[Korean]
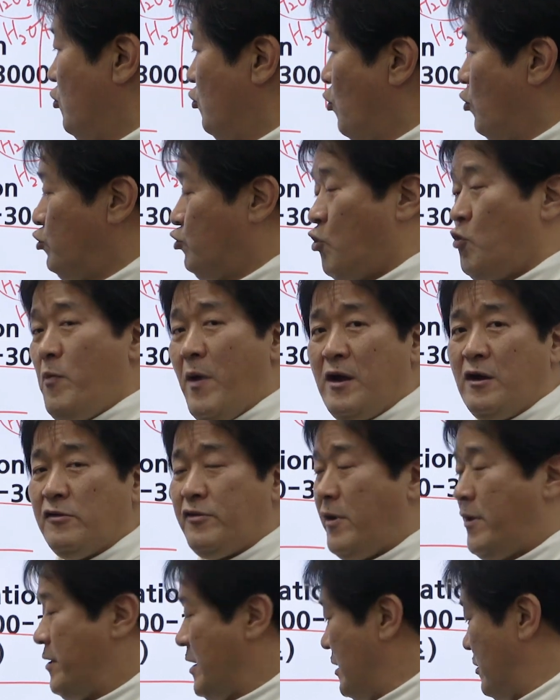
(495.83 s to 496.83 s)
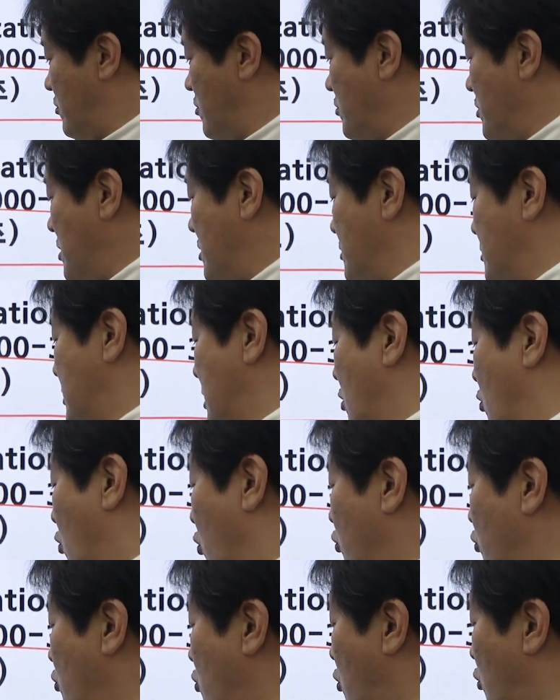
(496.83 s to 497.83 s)
요 촉매를 사용했더니 이제
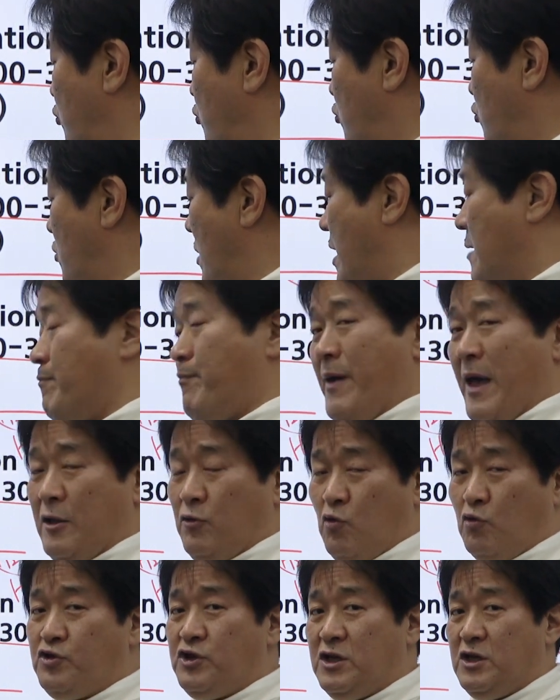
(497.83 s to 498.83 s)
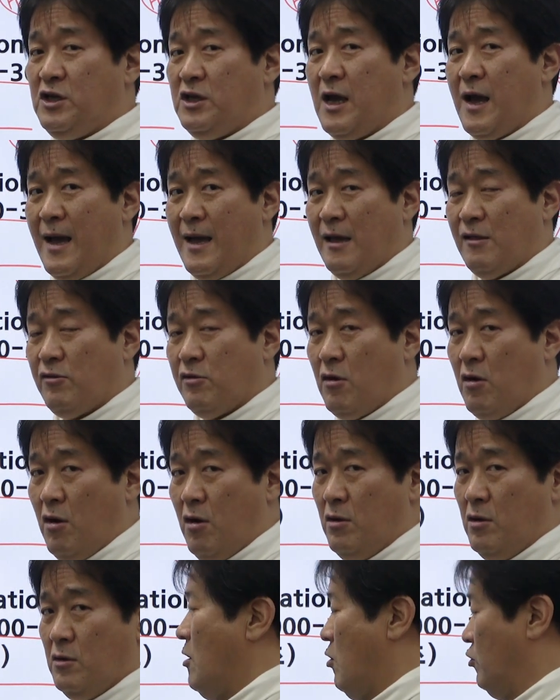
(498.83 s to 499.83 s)
온도도 한 100도씨
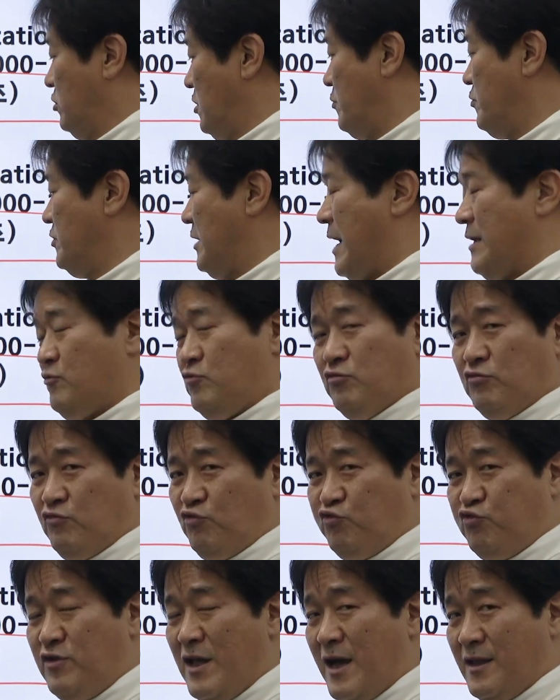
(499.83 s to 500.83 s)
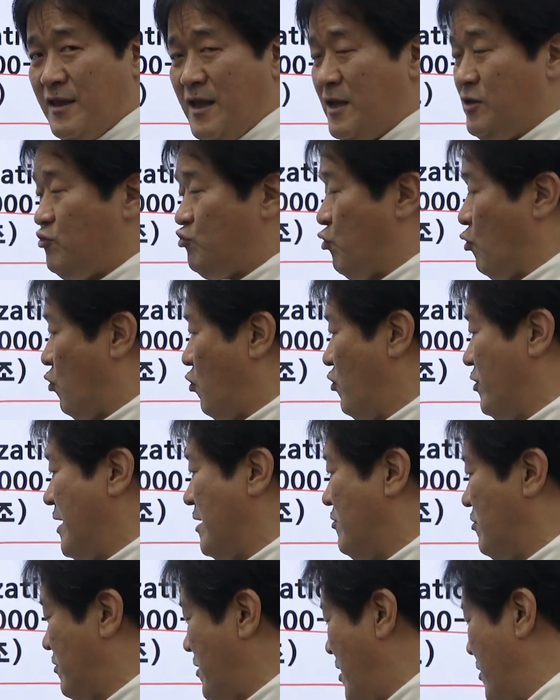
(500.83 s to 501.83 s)
이하에서 어떻게 보면 아주 순화된 조건에서